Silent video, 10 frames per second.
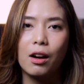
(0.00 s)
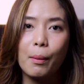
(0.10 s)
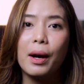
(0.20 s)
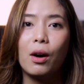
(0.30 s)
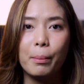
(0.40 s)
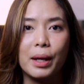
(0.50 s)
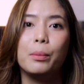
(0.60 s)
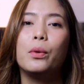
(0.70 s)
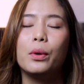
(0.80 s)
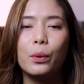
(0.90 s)
ก็มาคอมเมน
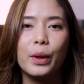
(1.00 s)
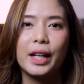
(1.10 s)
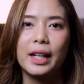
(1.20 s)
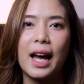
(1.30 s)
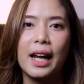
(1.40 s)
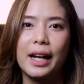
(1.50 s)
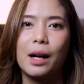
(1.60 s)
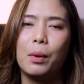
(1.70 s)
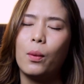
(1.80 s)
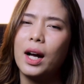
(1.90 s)
ต์พูดคุยกันได้
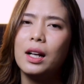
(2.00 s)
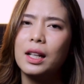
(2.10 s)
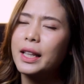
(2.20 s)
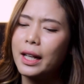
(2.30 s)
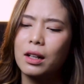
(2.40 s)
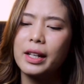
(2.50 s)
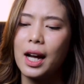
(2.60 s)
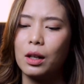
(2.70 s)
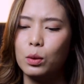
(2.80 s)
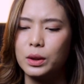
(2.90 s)
นะคะเพราะว่าติ๊กก็
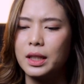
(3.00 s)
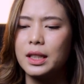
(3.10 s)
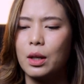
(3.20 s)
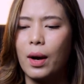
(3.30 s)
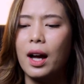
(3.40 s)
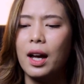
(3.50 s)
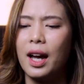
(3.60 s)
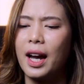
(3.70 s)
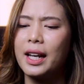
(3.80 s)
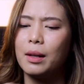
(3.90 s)
อยากรู้จริงๆว่า
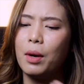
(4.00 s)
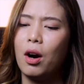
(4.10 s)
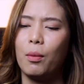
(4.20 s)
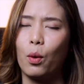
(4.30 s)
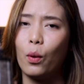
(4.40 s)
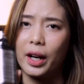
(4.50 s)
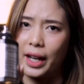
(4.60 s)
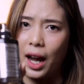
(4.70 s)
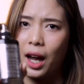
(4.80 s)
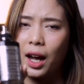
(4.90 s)
ไอ้น้ำหอมขวด
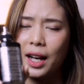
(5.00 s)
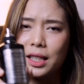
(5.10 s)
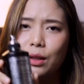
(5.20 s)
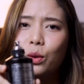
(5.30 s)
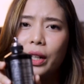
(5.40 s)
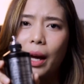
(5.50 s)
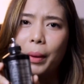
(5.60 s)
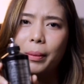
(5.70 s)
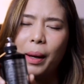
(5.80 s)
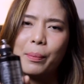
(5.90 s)
เนี่ยไอ้เจ้าตัวเนี้ย
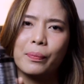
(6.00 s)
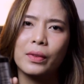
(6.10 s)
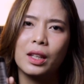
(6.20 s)
มันแบบ